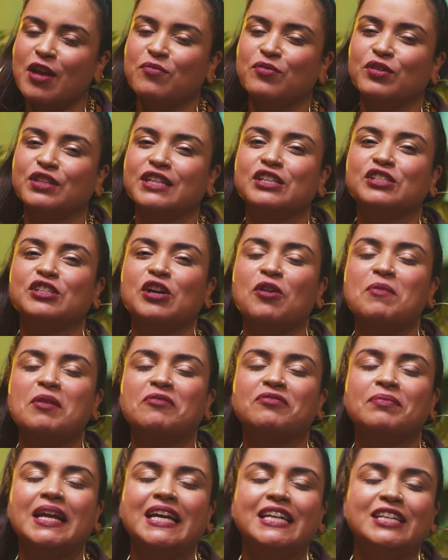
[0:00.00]
eu vou deixar uma
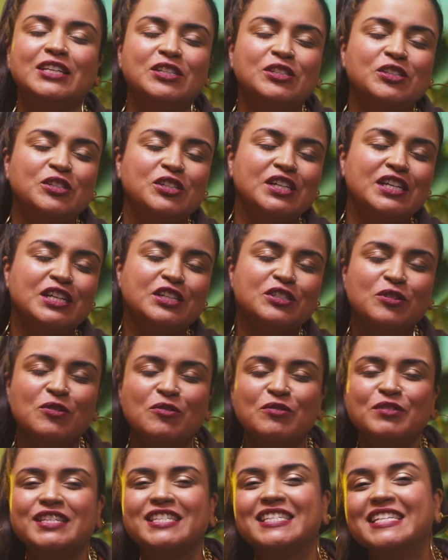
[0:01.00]
playlist
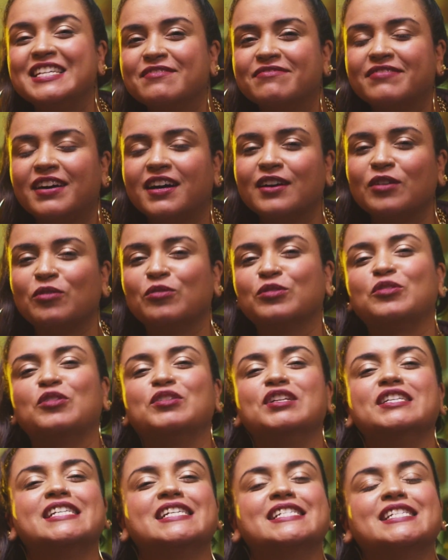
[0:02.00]
exclusiva com
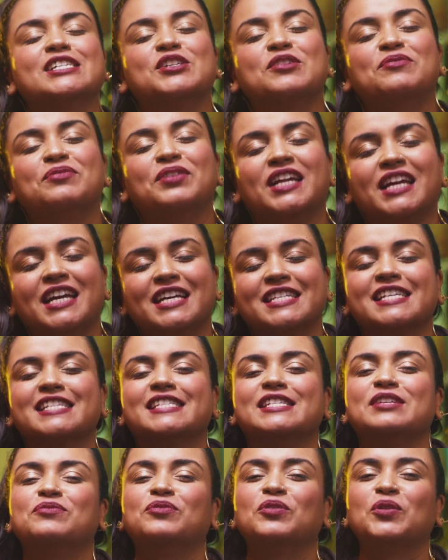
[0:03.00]
todas essas
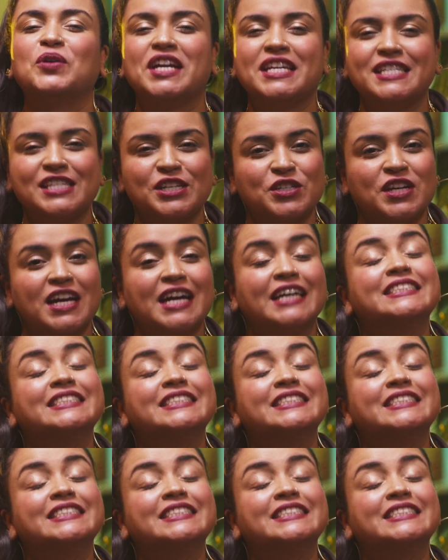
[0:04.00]
referências e influências que a